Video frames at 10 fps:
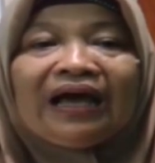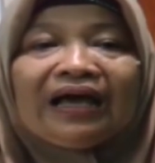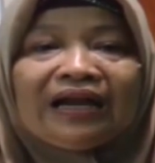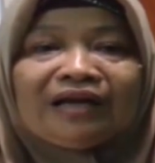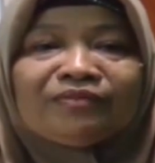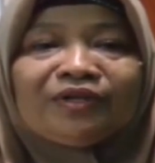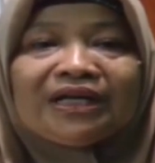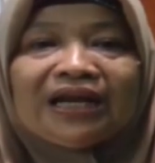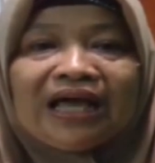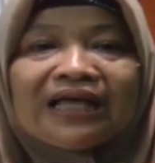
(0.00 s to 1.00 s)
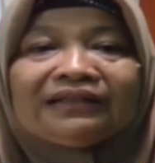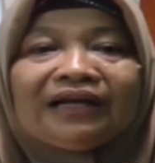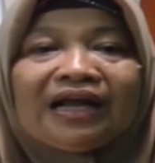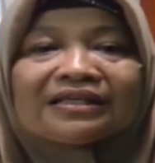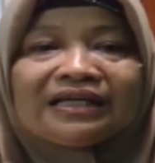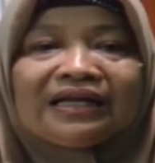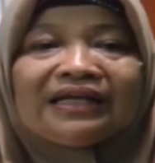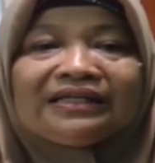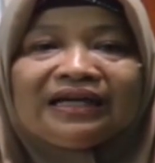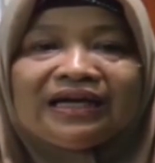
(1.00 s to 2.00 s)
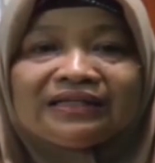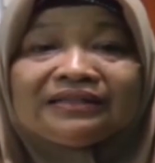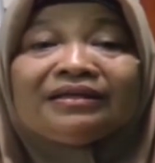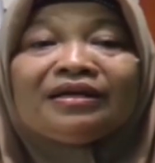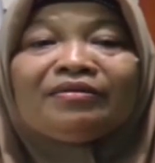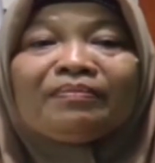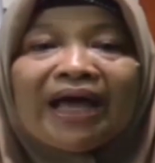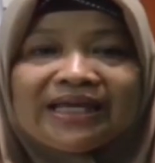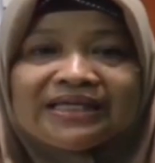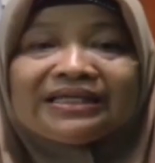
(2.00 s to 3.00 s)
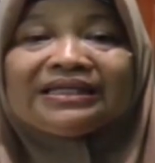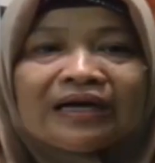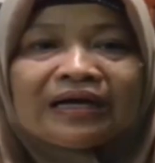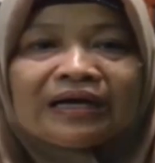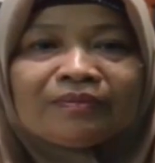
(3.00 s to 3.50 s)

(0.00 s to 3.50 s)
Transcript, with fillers: alhamdulillah terlaksana dengan baik.